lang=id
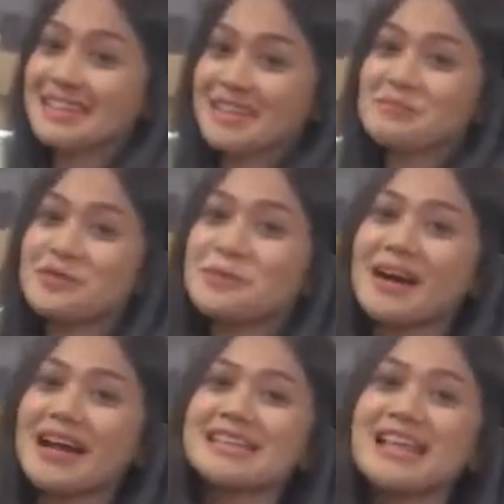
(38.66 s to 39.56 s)
Enzim
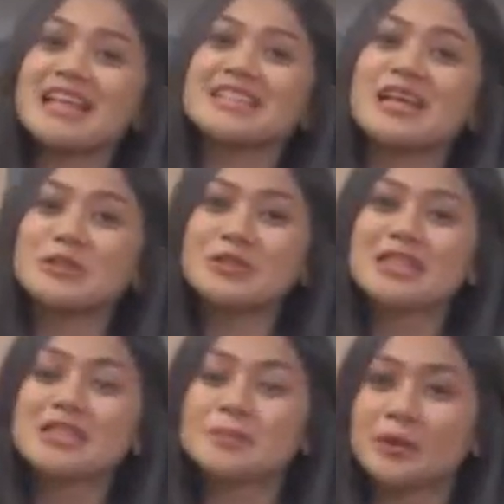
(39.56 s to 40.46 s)
merupakan salah satu
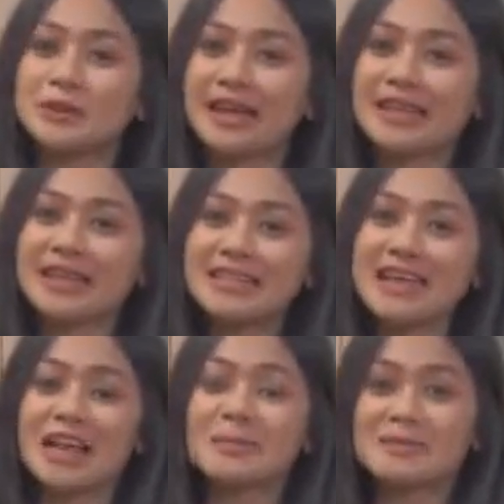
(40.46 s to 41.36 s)
jenis
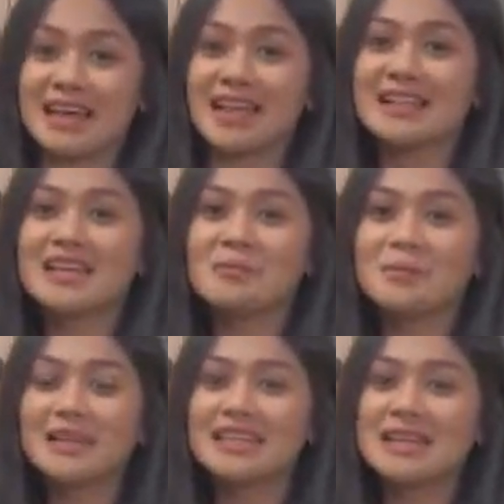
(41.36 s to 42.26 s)
protein dalam sel yang
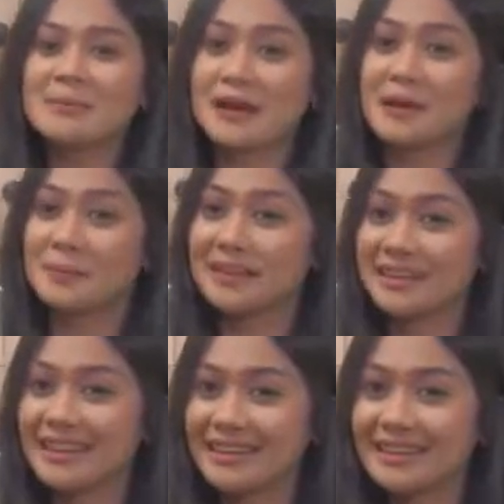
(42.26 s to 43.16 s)
memiliki peran
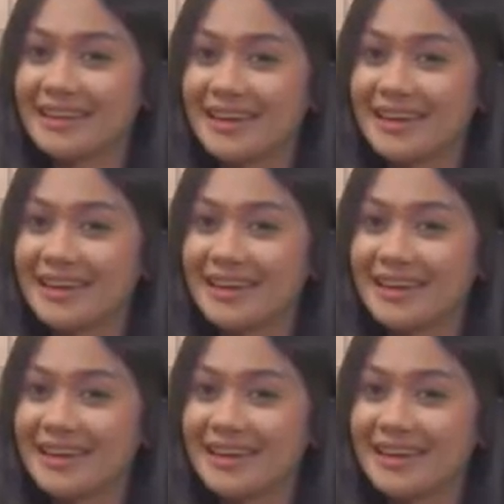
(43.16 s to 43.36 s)
penting,